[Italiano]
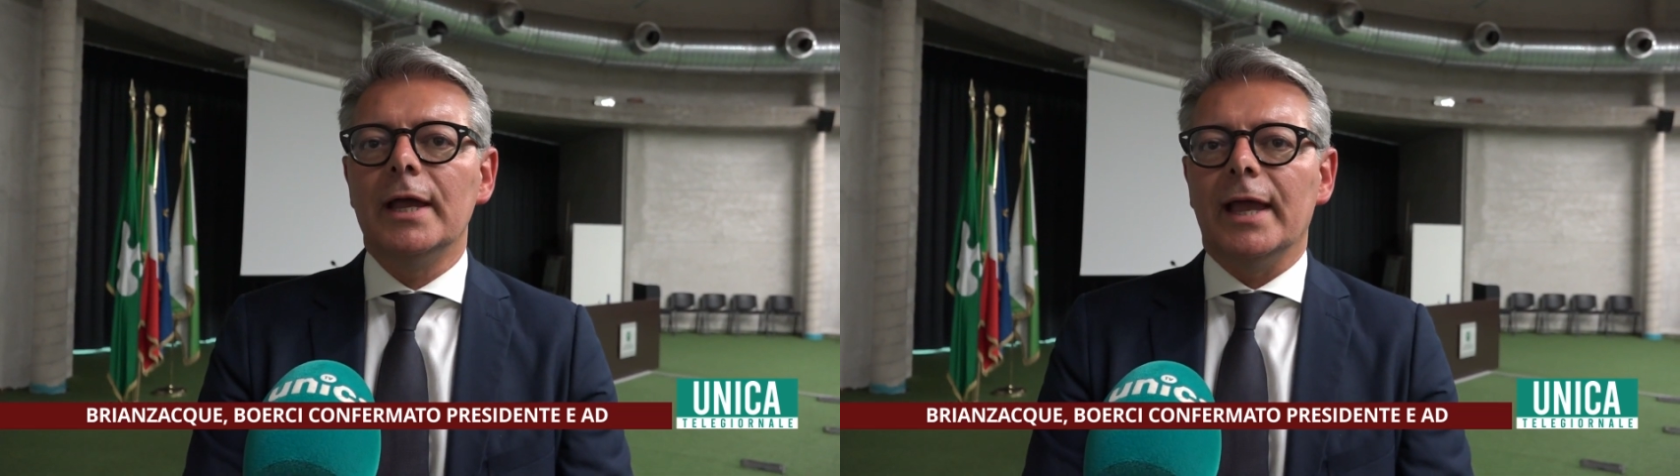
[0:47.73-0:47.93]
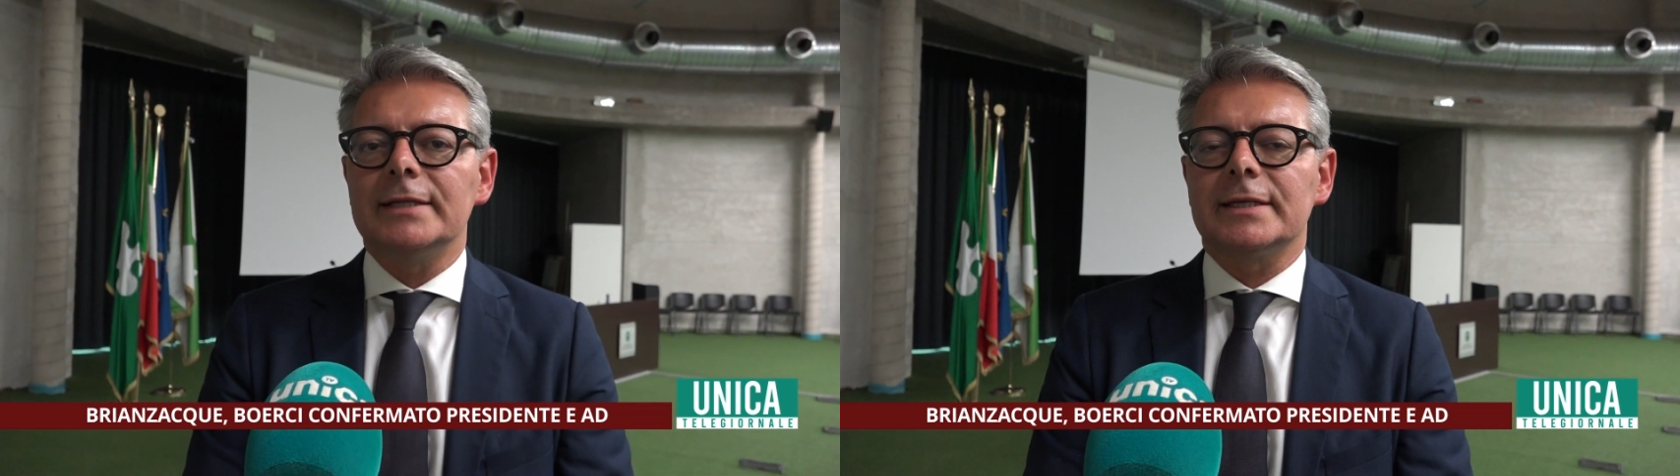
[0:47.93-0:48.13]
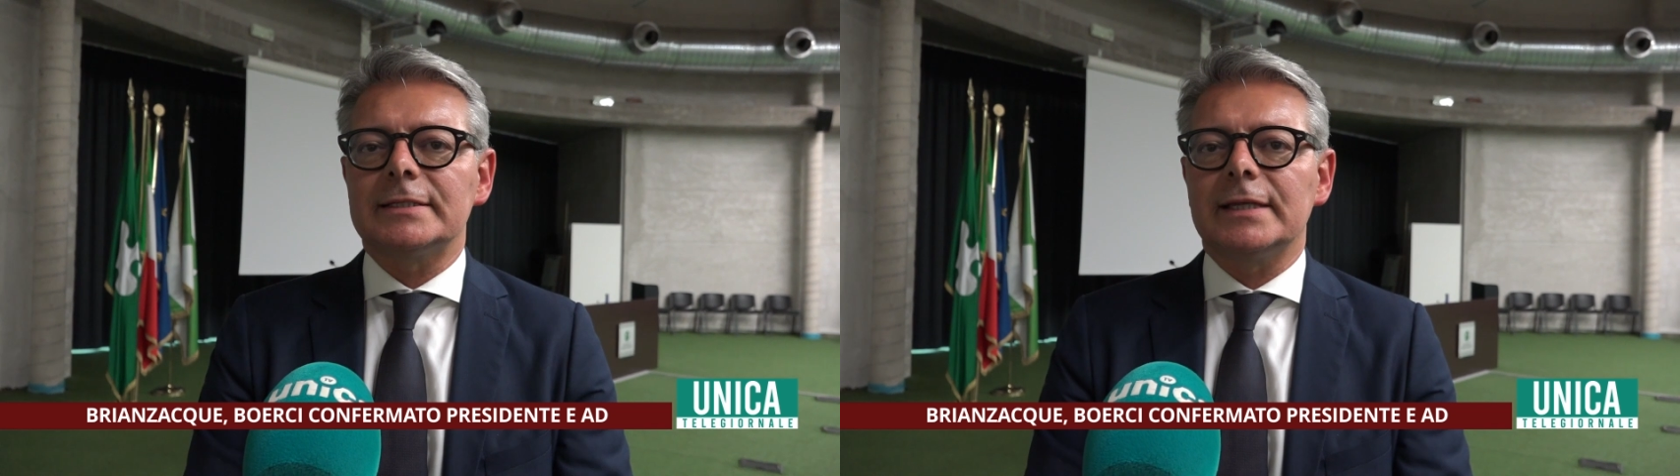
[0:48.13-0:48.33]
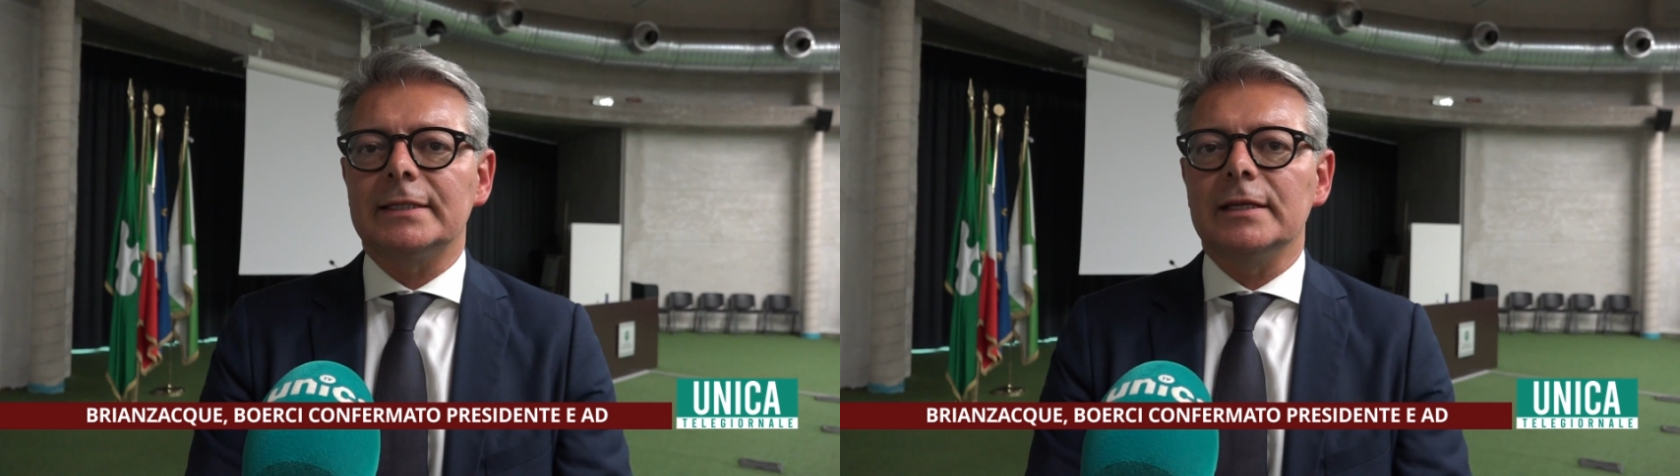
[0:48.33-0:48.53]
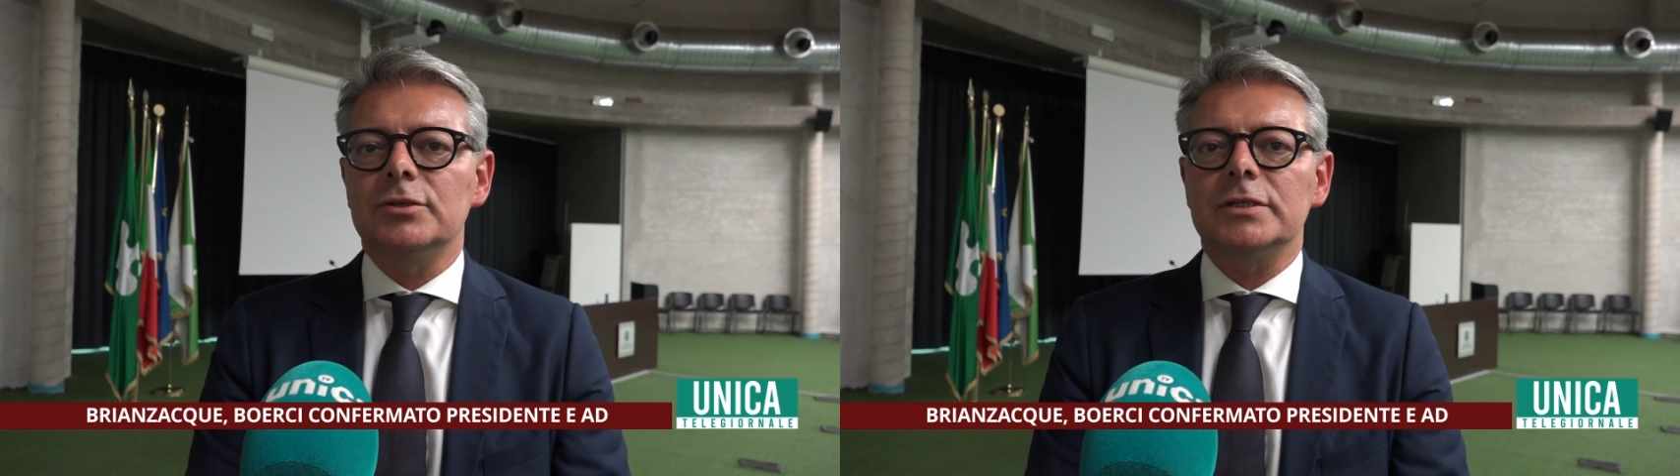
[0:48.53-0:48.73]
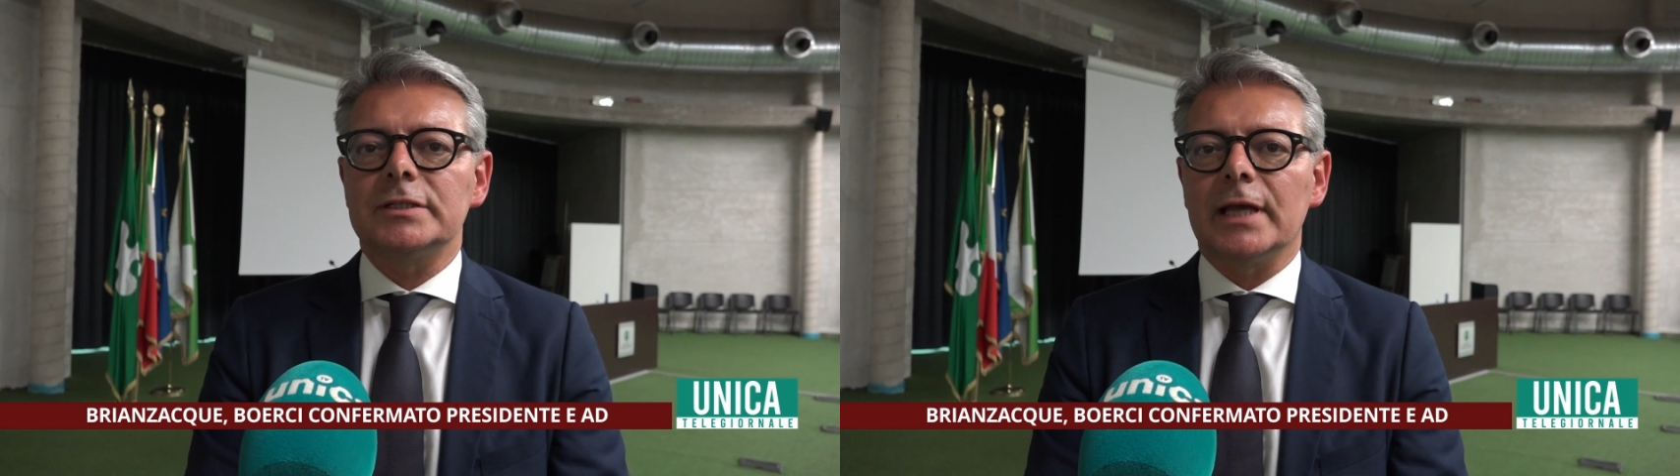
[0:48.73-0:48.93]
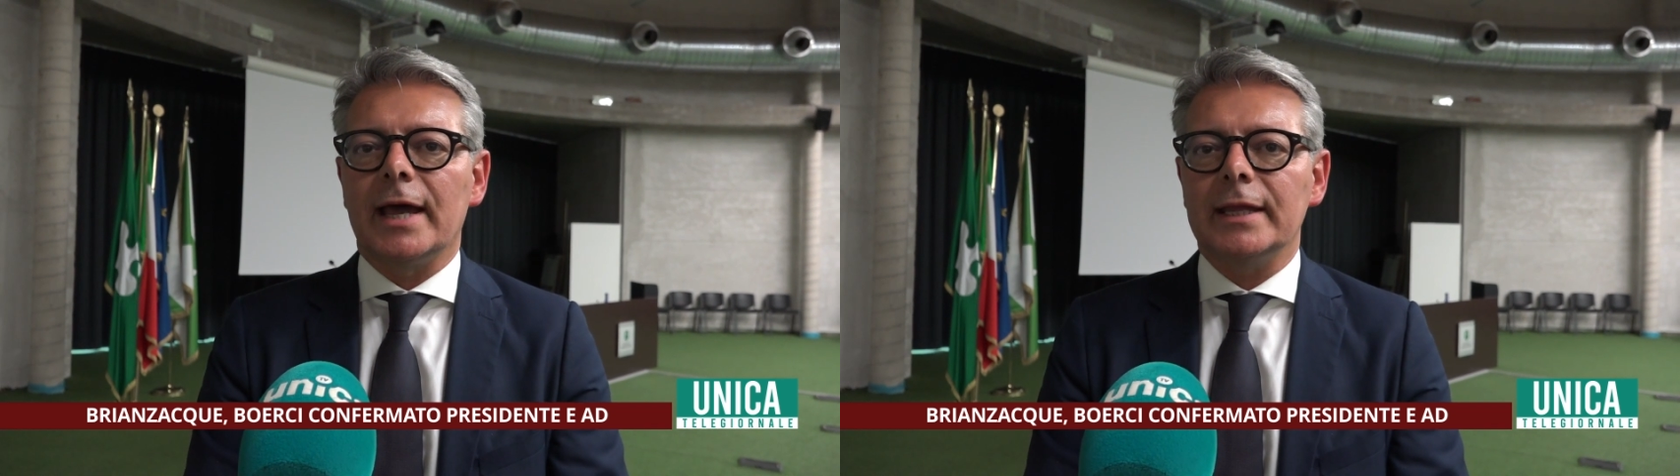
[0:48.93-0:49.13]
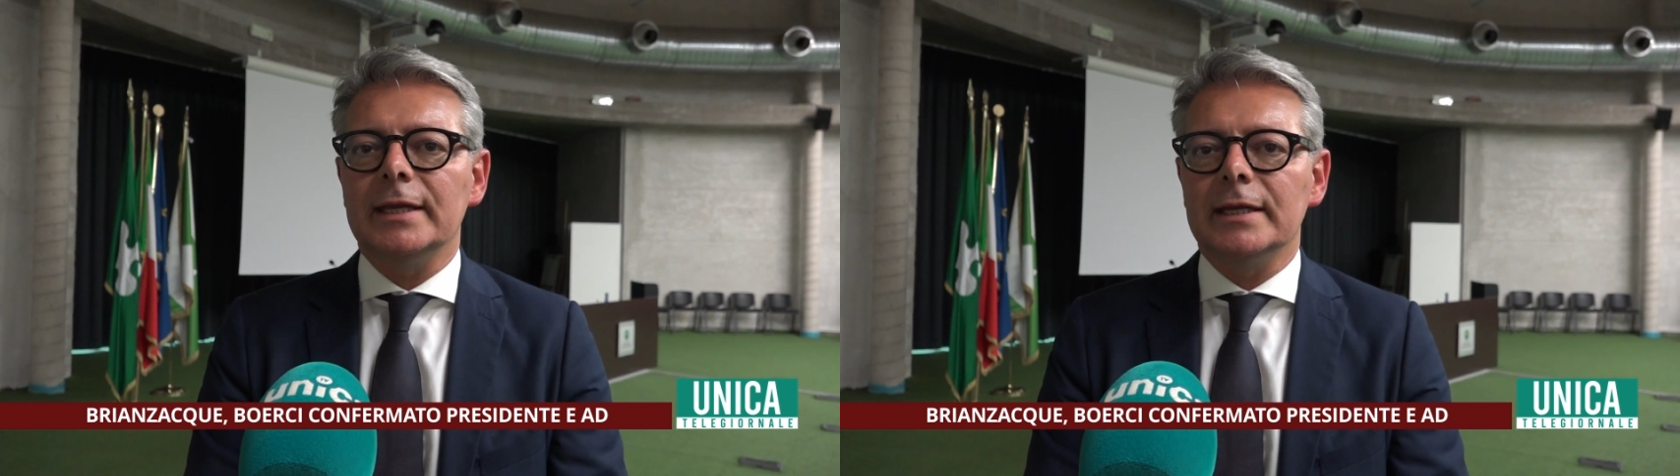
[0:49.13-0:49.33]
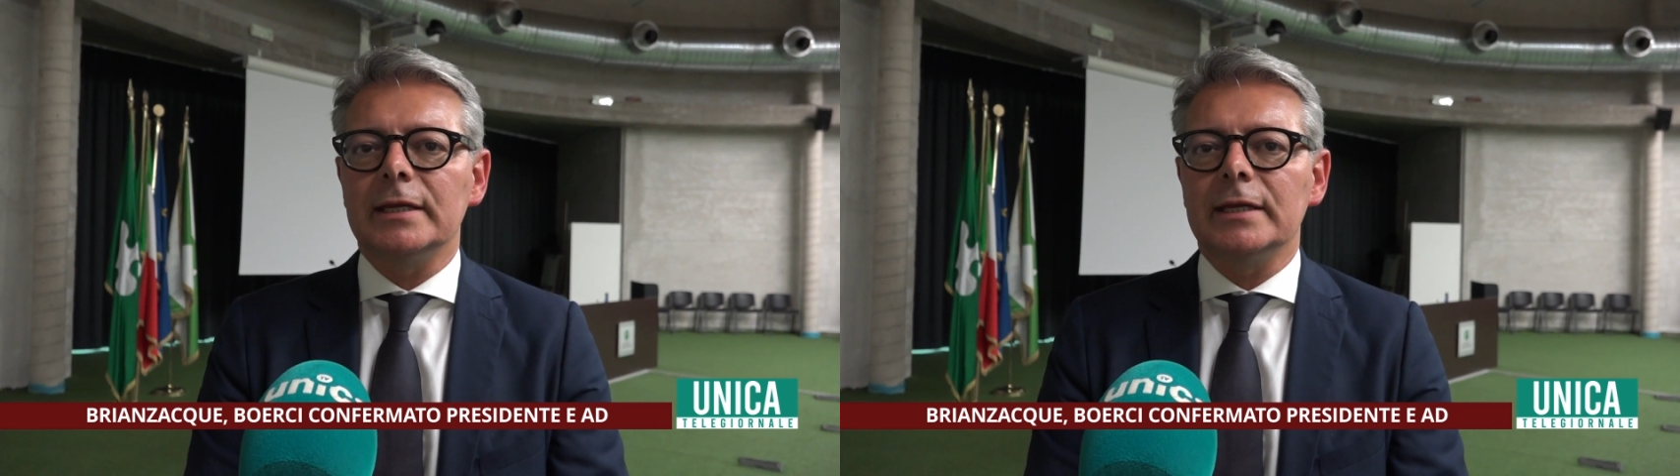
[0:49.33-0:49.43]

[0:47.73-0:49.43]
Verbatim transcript: essere stati necessari